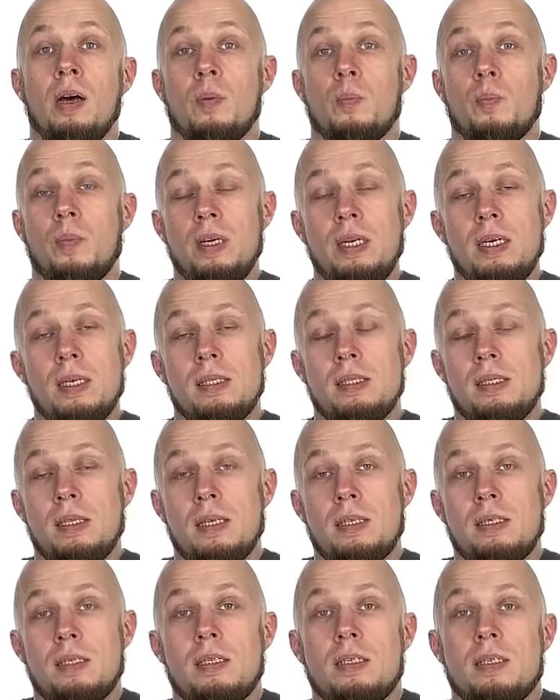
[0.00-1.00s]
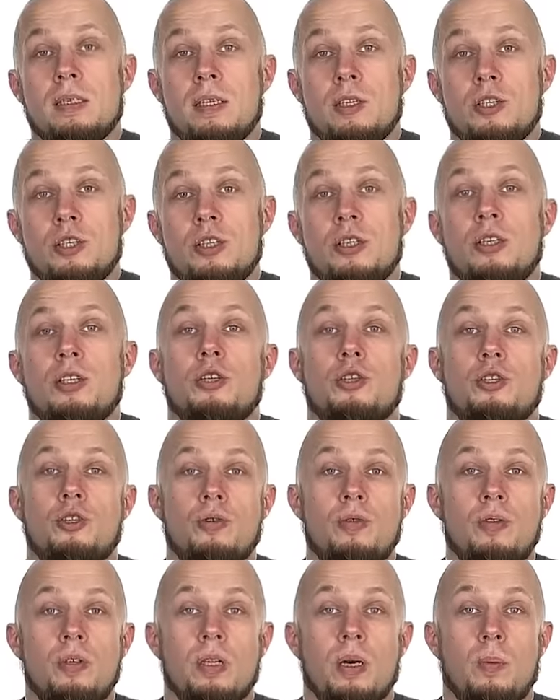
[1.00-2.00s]
Мне, кстати, эти ножи
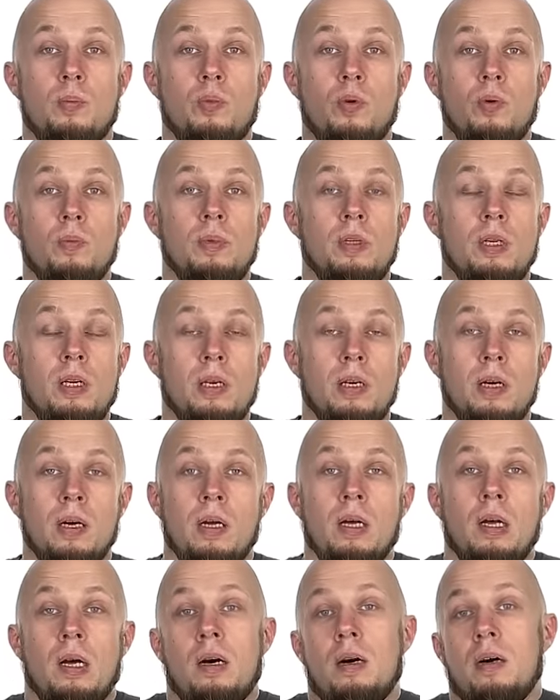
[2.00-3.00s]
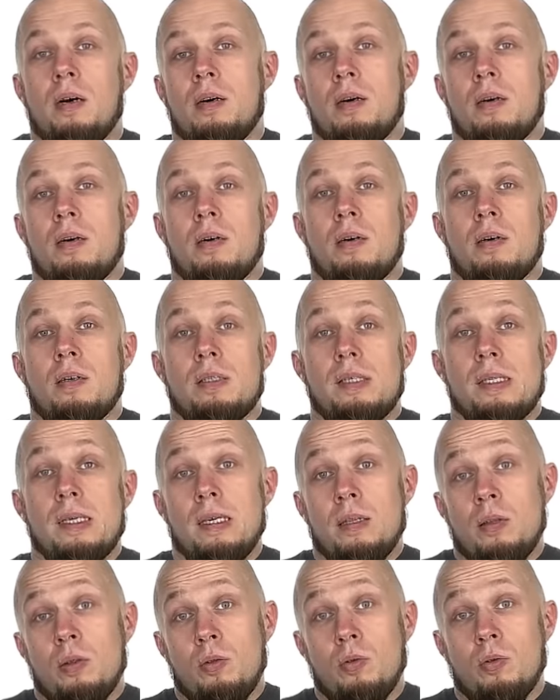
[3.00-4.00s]
еще и напомнили э,
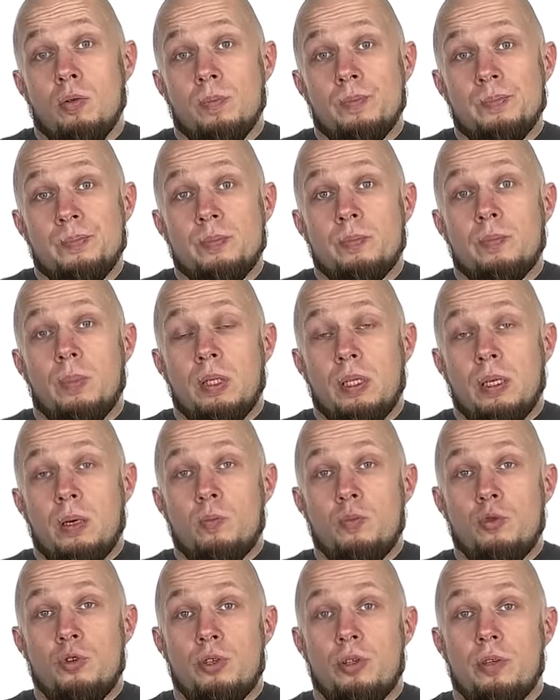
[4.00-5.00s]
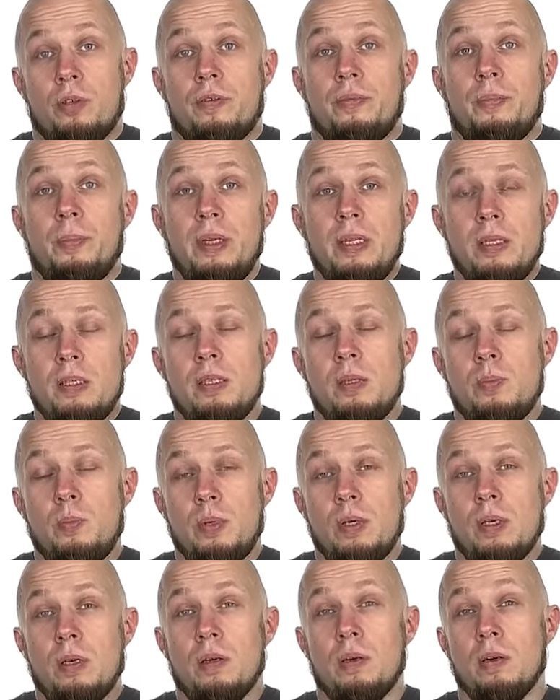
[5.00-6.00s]
скинду, потому что, в
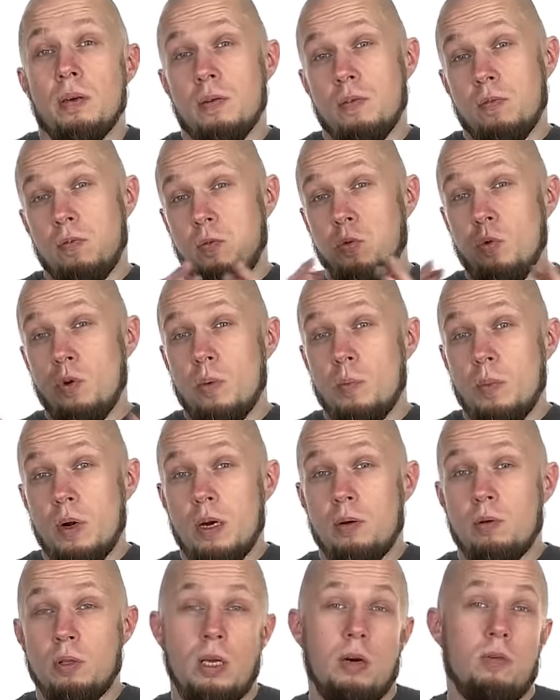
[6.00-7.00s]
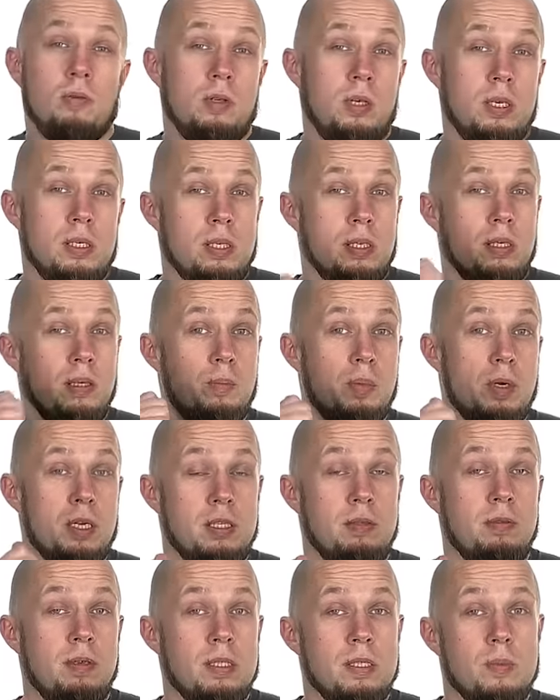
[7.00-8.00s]
принципе, форма, вот так вот, если на
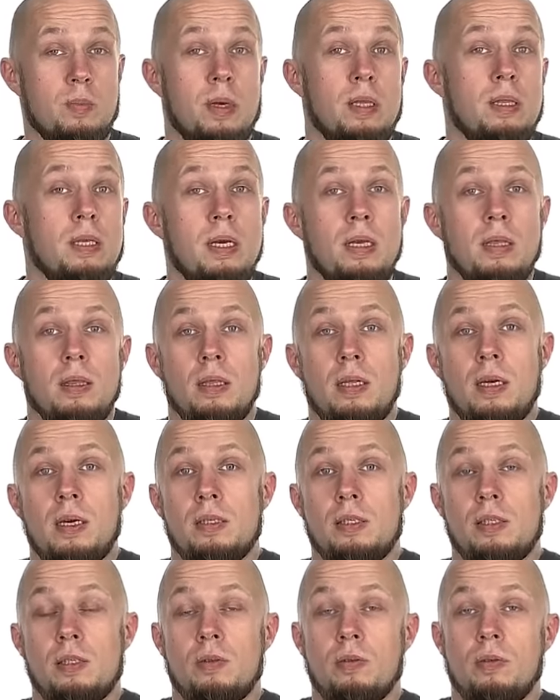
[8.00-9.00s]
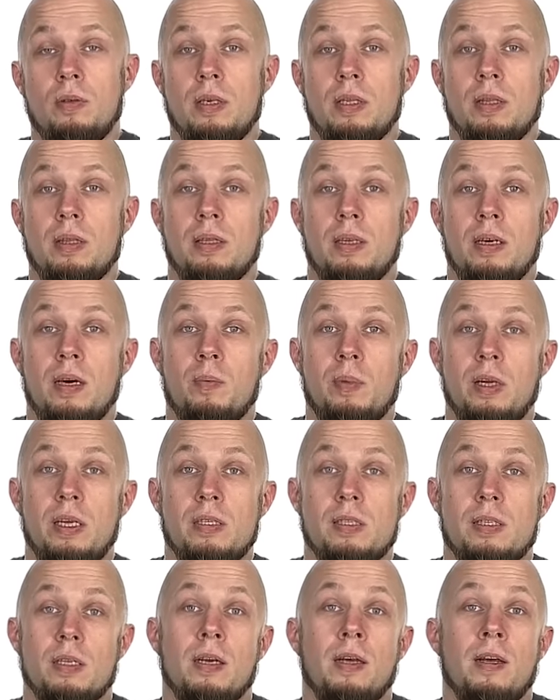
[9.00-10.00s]
просвет смотреть на силуэтные
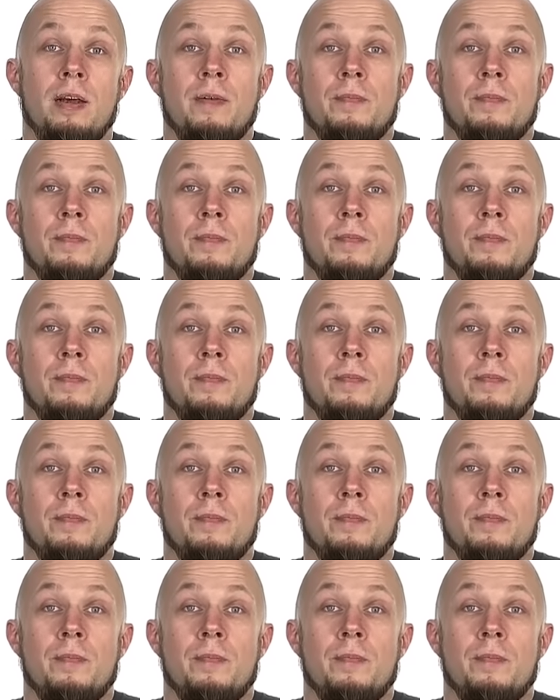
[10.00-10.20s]
обрисы,